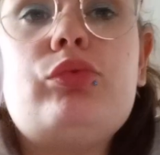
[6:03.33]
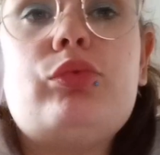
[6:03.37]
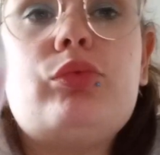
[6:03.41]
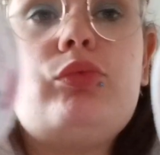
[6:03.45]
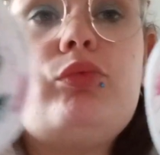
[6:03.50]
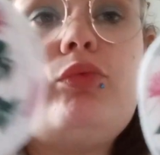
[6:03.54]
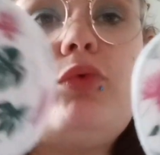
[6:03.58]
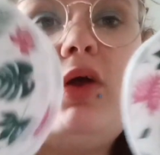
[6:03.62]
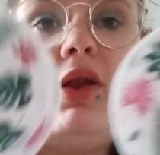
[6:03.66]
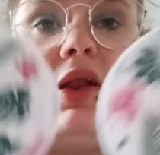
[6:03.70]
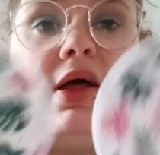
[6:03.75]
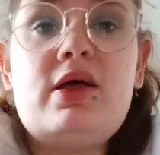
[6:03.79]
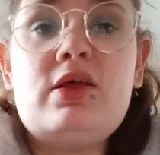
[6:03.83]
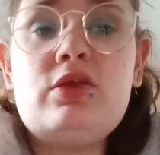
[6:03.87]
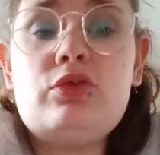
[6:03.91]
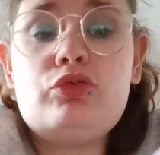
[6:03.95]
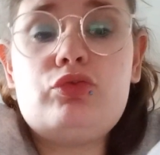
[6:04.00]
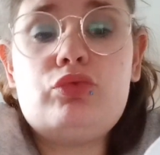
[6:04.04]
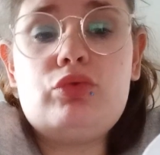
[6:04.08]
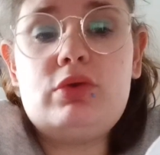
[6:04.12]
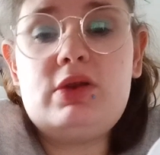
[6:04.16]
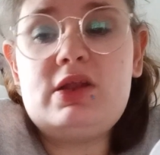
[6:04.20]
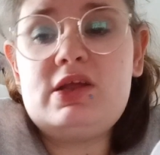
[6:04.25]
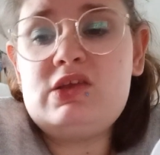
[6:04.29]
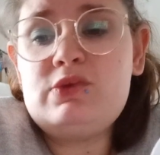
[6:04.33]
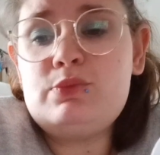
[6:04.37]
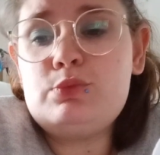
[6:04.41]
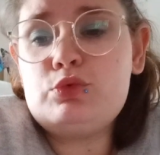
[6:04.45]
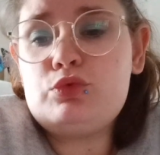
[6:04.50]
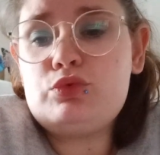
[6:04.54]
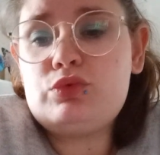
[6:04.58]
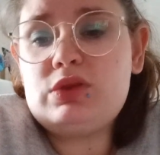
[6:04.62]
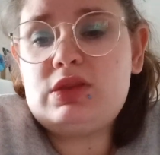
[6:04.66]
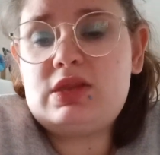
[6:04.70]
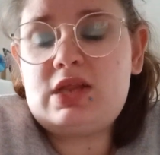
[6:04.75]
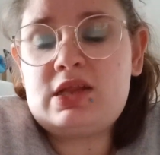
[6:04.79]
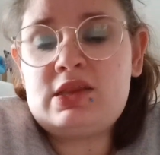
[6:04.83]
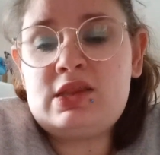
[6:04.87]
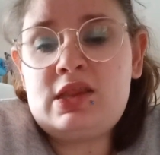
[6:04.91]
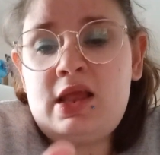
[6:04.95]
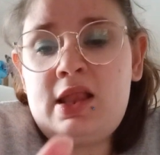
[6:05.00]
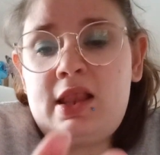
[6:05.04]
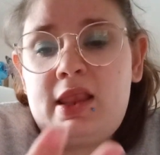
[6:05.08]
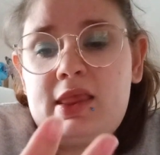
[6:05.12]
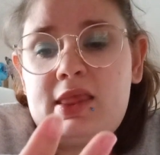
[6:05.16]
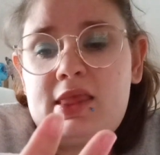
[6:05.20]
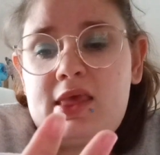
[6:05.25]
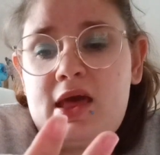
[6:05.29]
Donc voilà, ceux-là, je me suis tâtée
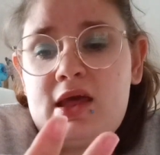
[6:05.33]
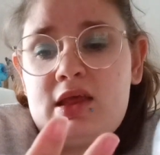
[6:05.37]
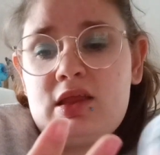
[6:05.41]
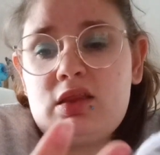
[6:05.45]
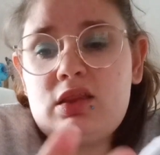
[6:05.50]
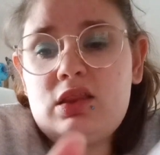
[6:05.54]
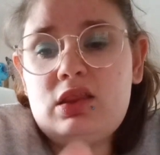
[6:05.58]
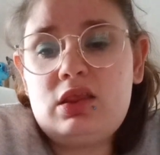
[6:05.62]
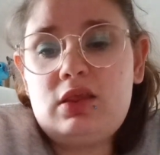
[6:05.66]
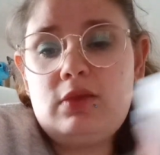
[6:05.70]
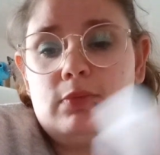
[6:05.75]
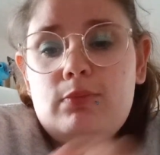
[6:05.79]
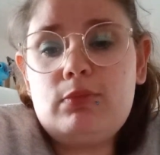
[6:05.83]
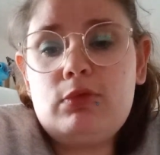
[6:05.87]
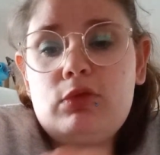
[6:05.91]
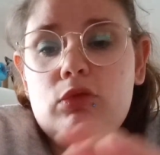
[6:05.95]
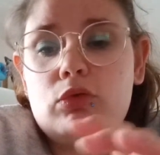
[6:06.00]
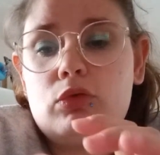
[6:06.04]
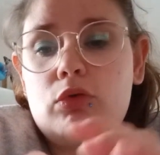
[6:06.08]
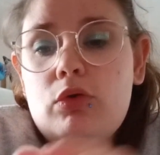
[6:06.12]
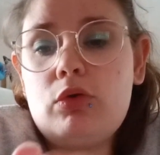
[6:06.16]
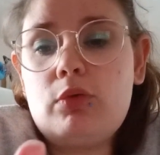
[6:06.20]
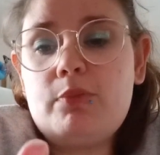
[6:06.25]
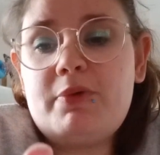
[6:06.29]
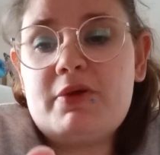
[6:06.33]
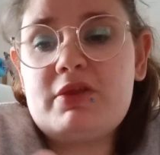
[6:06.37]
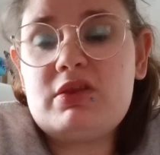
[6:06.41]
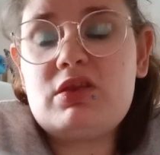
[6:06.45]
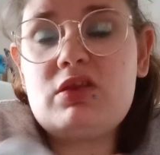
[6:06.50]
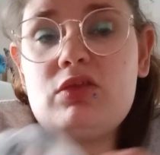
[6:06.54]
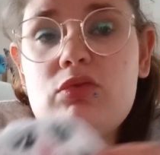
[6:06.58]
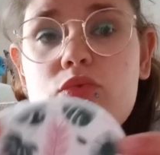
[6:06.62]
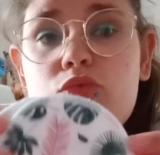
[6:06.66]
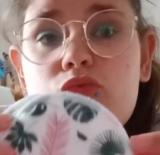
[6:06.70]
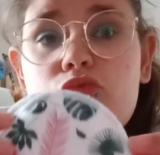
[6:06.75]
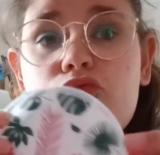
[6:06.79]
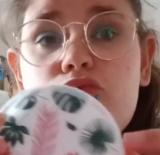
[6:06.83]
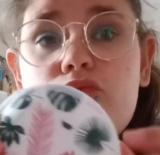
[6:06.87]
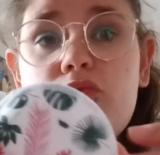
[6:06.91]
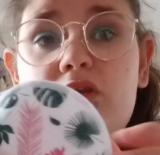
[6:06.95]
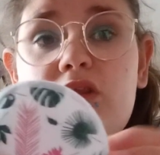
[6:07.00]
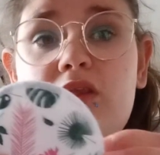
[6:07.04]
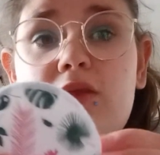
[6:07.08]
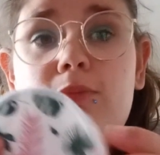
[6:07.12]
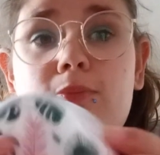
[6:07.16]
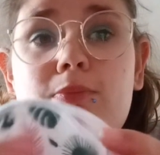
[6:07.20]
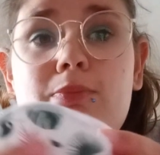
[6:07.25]
à les garder mais, euh, parce qu'ils sont jolis.